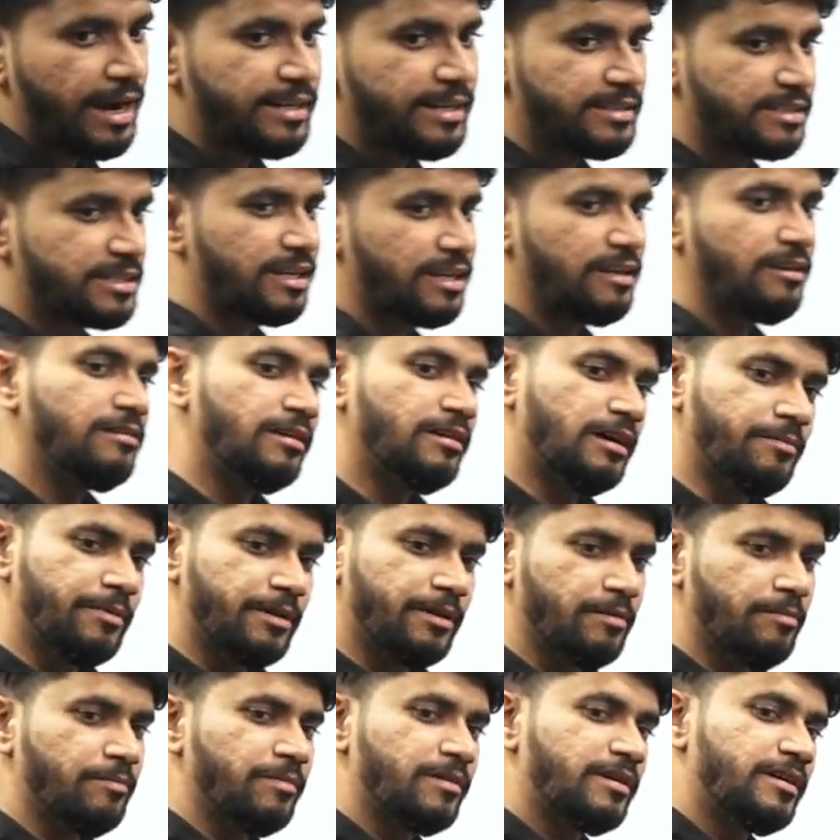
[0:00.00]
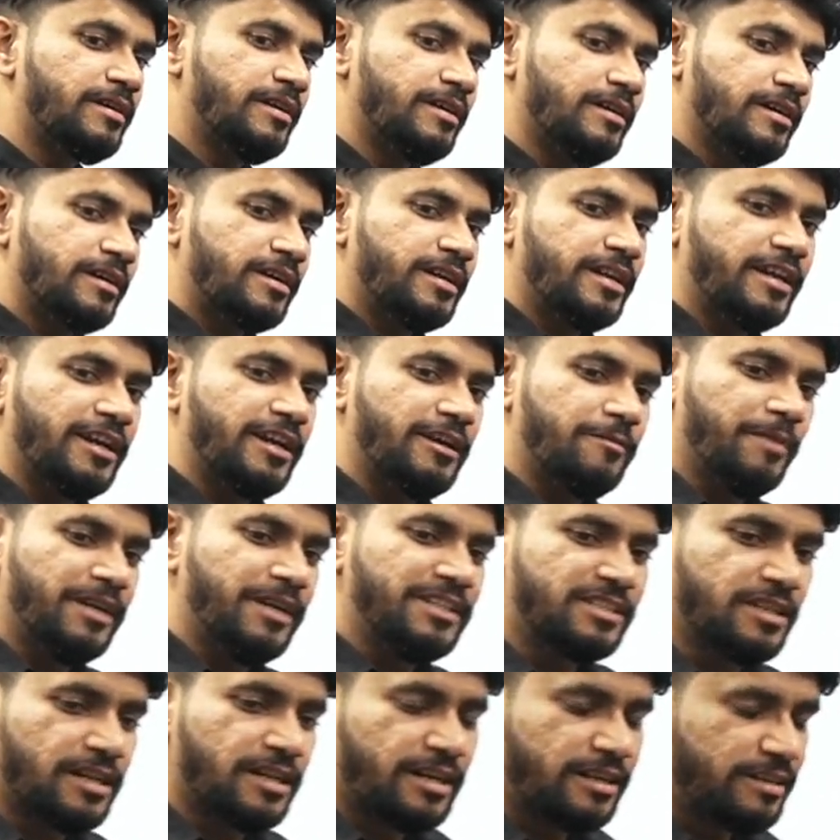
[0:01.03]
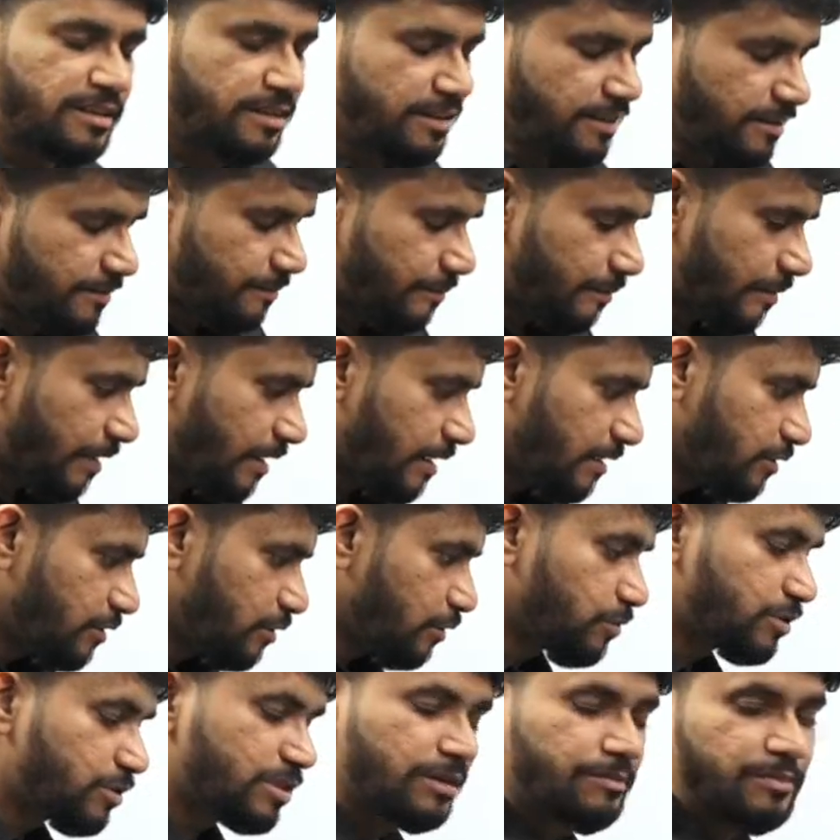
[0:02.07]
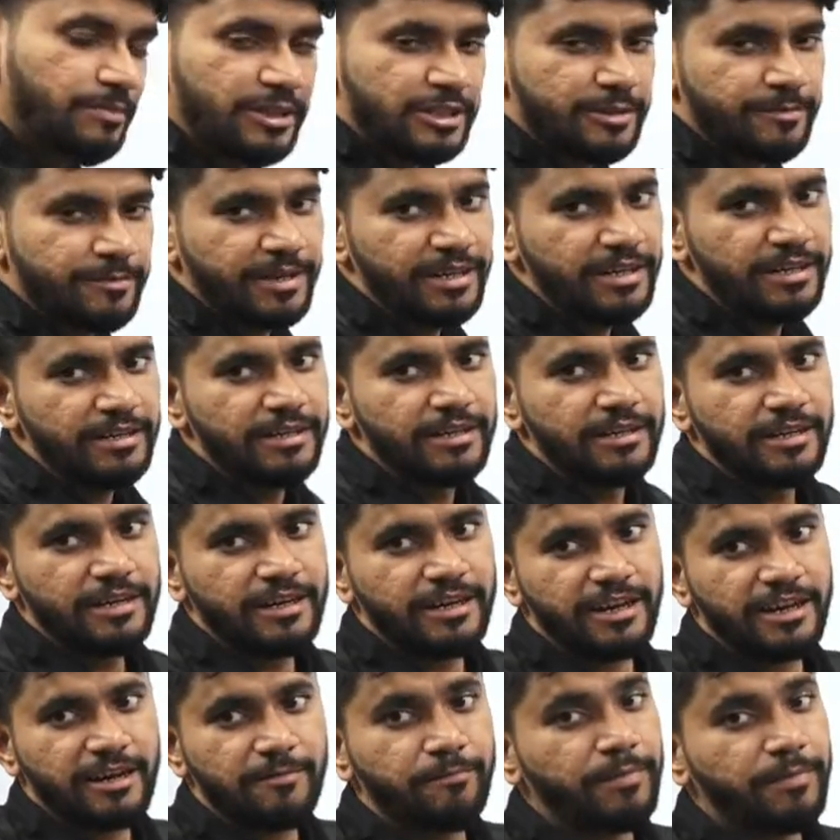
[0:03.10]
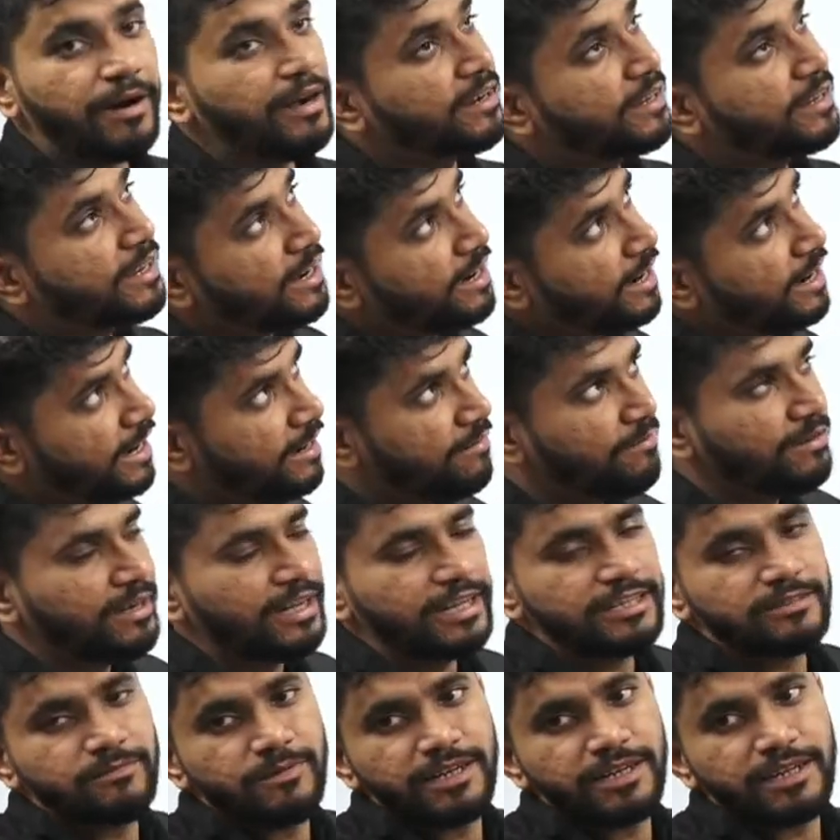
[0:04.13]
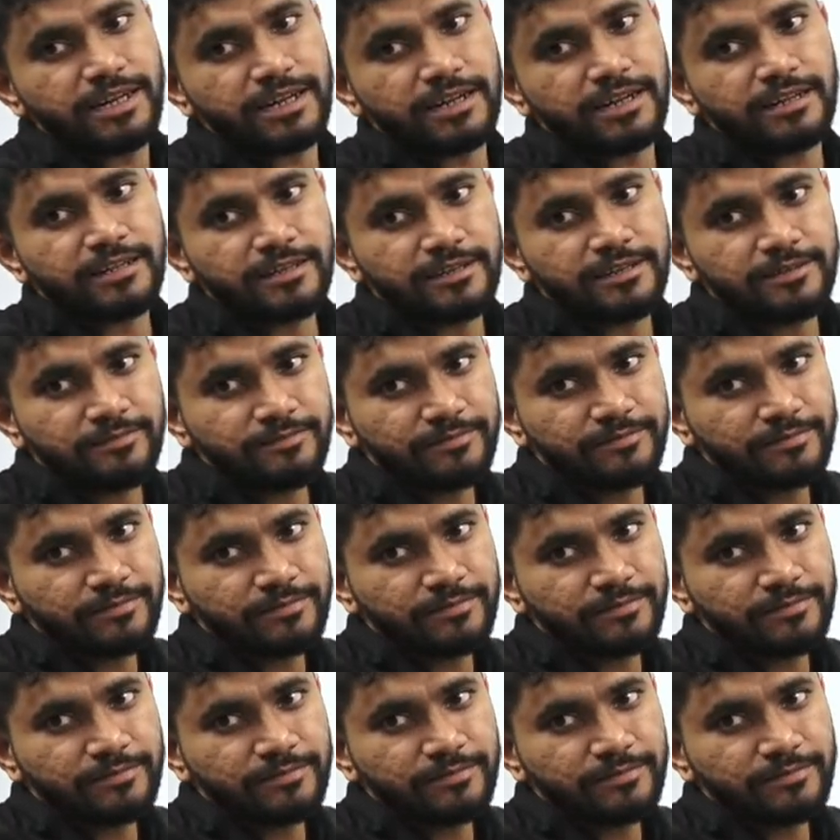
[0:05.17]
आजकल अभी हम क्रिकेट मैच चल रहा था ना तो उसके बीच में एक पंखे का एडवर्टाइजमेंट आ रहा था